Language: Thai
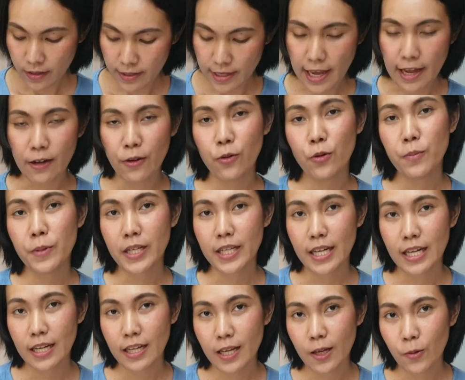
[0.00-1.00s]
อยากรู้เหมือนกั
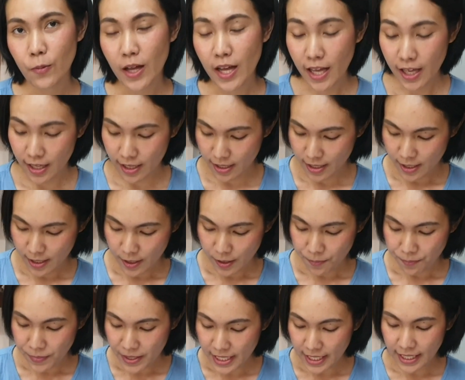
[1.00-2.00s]
นนะคะว่า
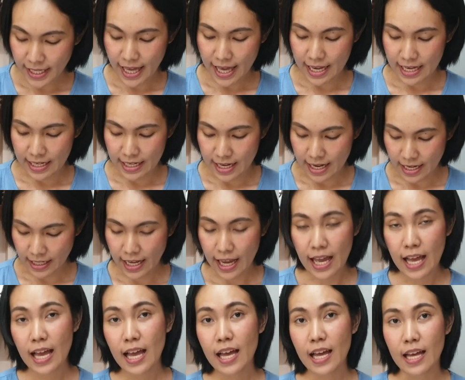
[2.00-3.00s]
ปีกไก่เนี่ย
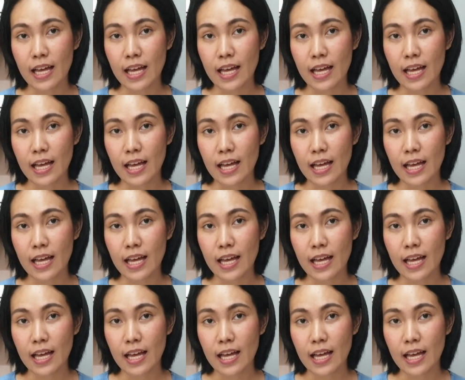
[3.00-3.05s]
ถ้า